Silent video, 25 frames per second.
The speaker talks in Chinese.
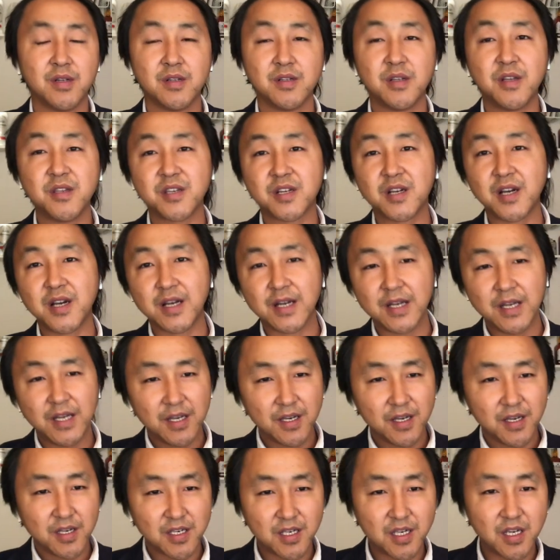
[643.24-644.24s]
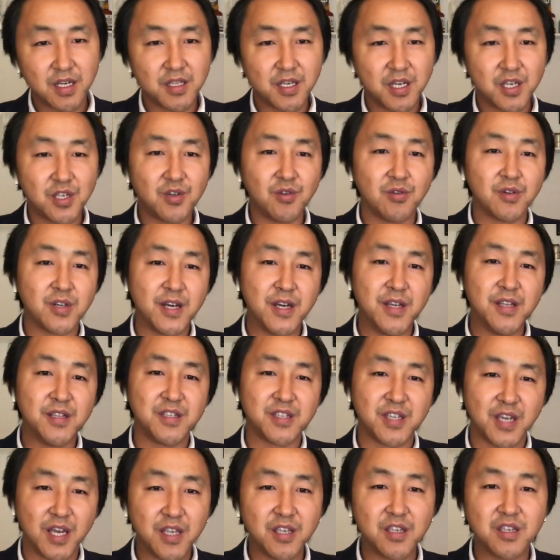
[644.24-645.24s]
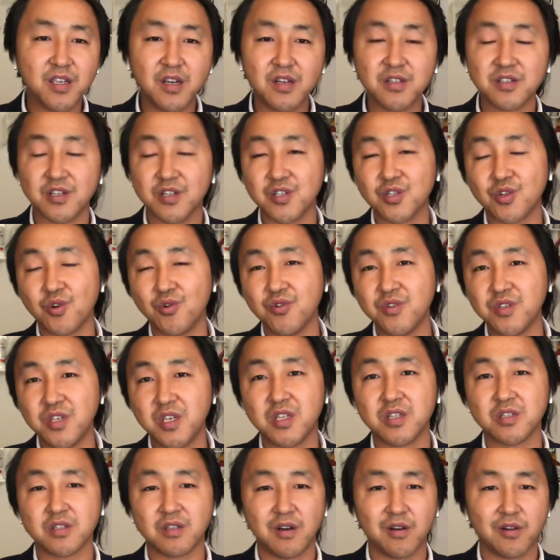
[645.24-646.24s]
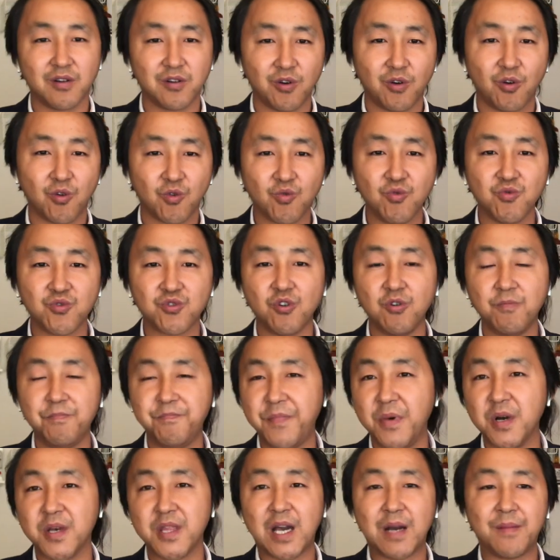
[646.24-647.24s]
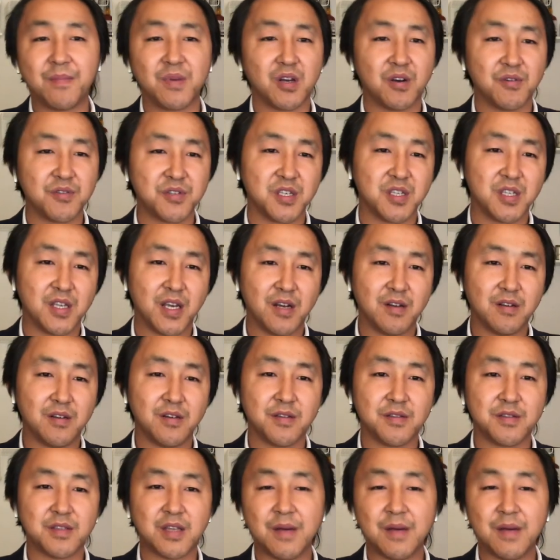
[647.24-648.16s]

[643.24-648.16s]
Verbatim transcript: 那你看，现在就连年轻人都意识到老公都蹦跶不了几年了，